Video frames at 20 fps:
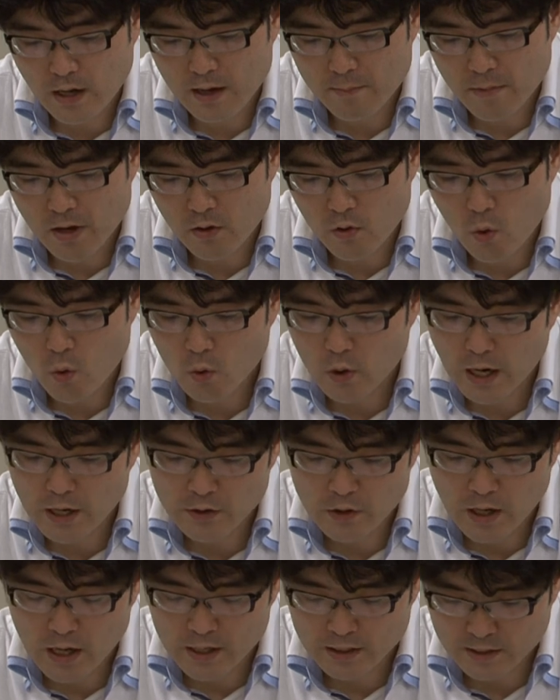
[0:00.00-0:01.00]
が、まあ、今
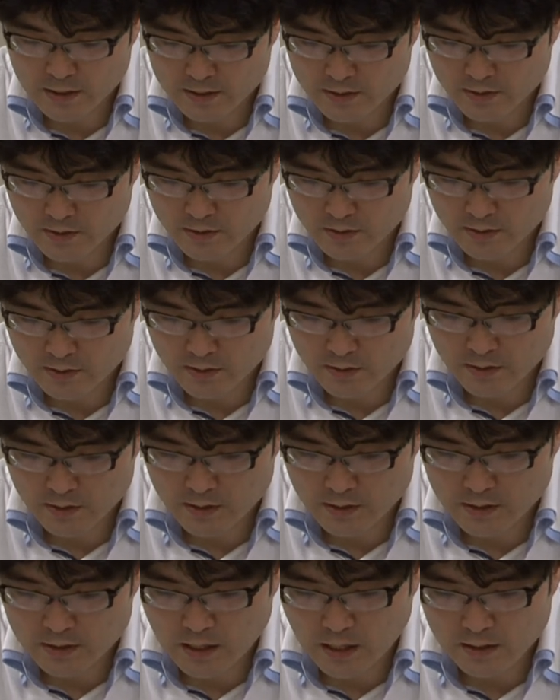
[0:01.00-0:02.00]
回の判決
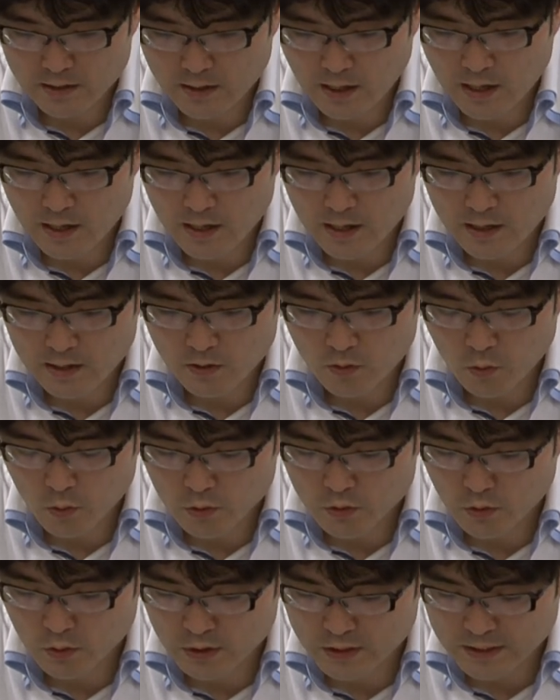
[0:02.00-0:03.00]
に至った
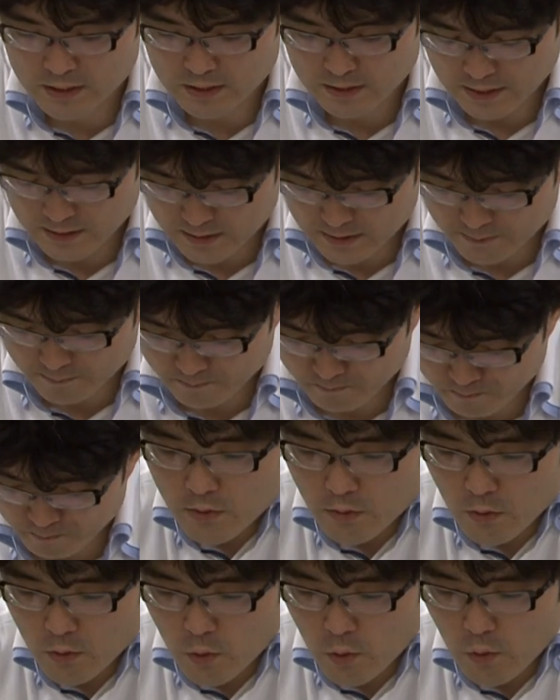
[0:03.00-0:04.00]
控訴審です。
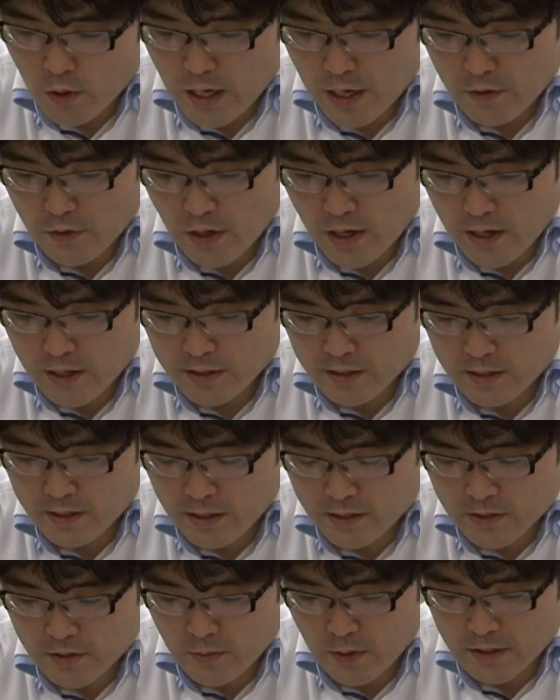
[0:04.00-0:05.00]
あの今回の判
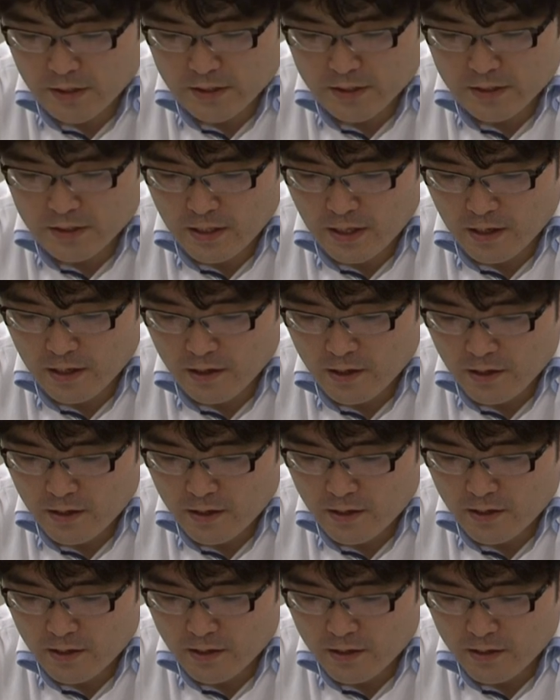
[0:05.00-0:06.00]
決はですね、
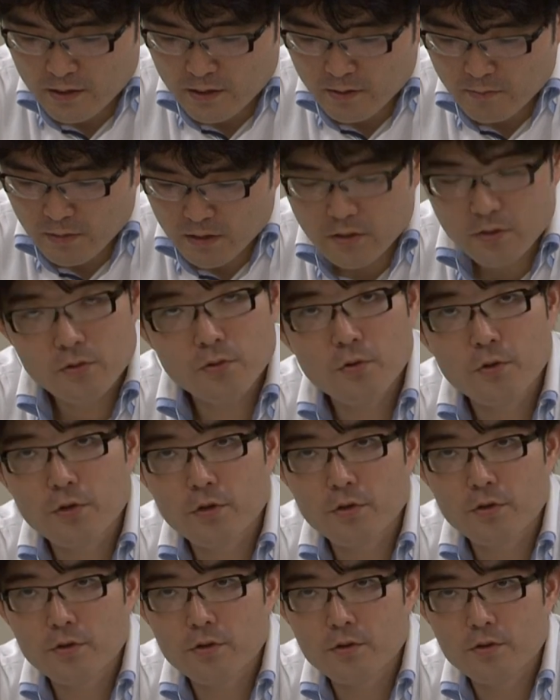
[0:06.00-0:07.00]
えーまあ、そう
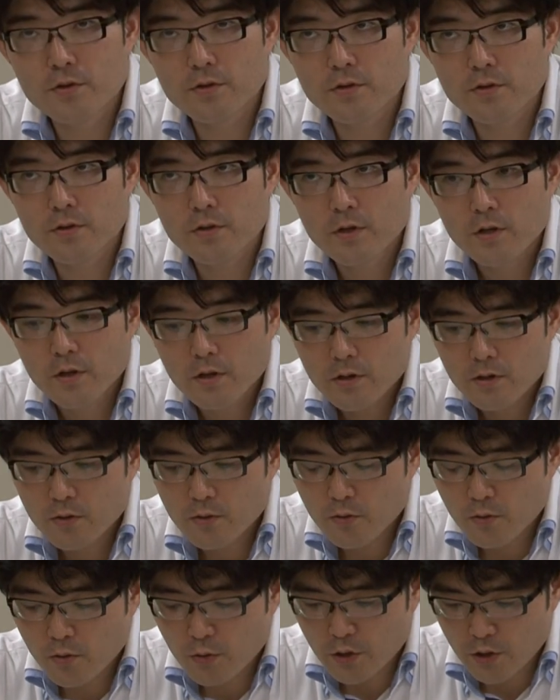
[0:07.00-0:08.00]
いう
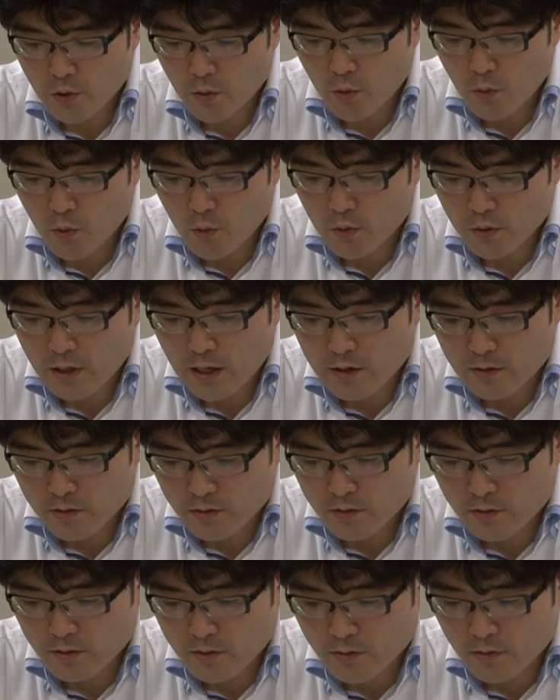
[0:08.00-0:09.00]
行為を行う